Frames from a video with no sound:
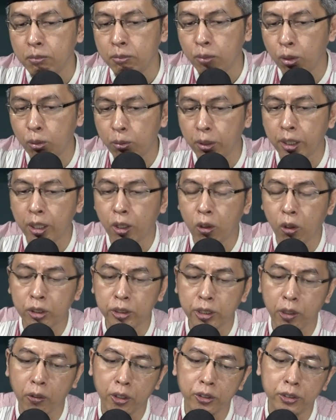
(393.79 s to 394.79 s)
belum lagi
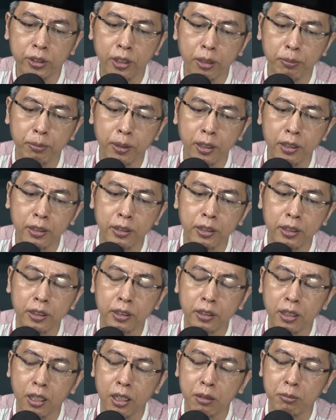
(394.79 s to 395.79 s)
konsekuensi apa ya
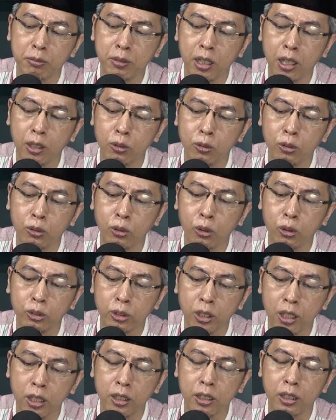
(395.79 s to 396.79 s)
kita akan menanggung
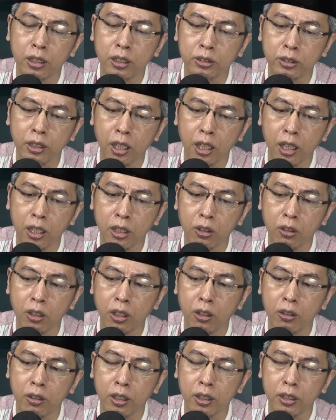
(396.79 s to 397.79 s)
dosa dan kesalahan
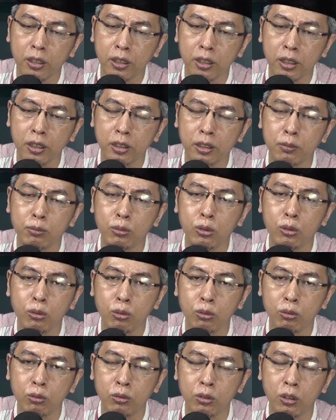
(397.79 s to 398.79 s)
orang-orang yang kita
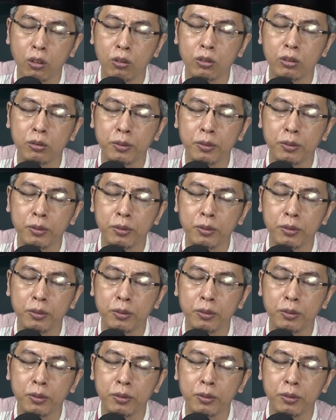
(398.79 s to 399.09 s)
bunuh nah,